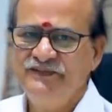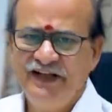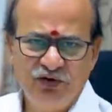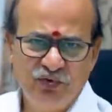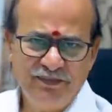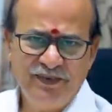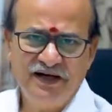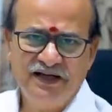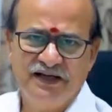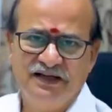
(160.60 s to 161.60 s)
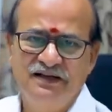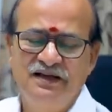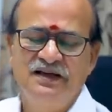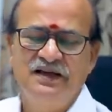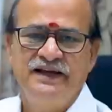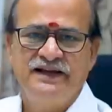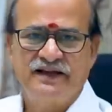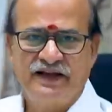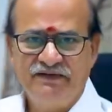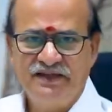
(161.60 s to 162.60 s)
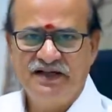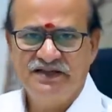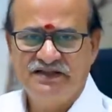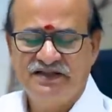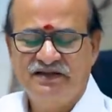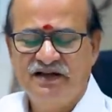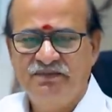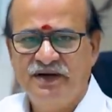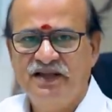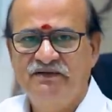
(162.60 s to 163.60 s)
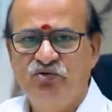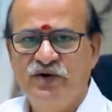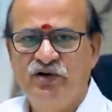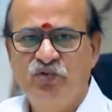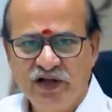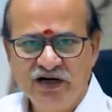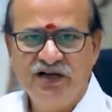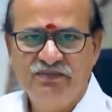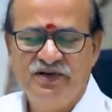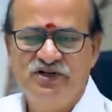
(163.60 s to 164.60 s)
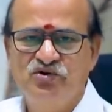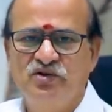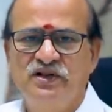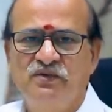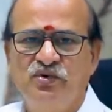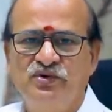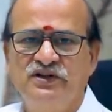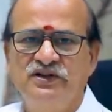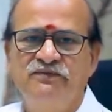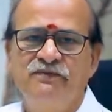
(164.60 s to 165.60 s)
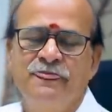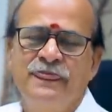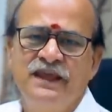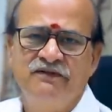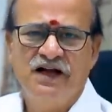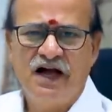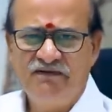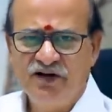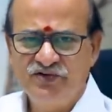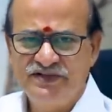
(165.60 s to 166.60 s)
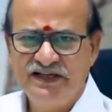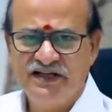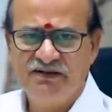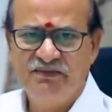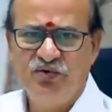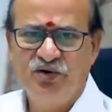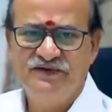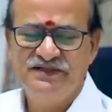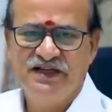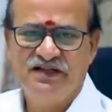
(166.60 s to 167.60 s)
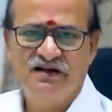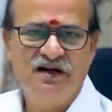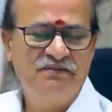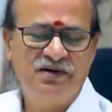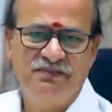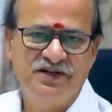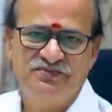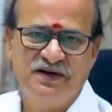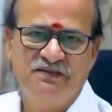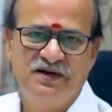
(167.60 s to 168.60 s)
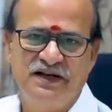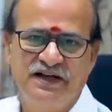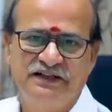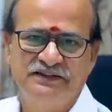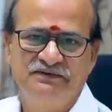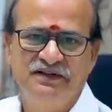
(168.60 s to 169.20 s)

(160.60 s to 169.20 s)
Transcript: இதில் குறிப்பாக இந்த ரேவதி நட்சத்திரத்தில் பிறந்தவங்களுடைய குணங்களை பற்றி சொல்லுகிற போது இவங்க அவ்வளோ சீக்கிரமாக ஒரு விஷயத்தை காம்ப்ரமைஸ் பண்ண மாட்டாங்க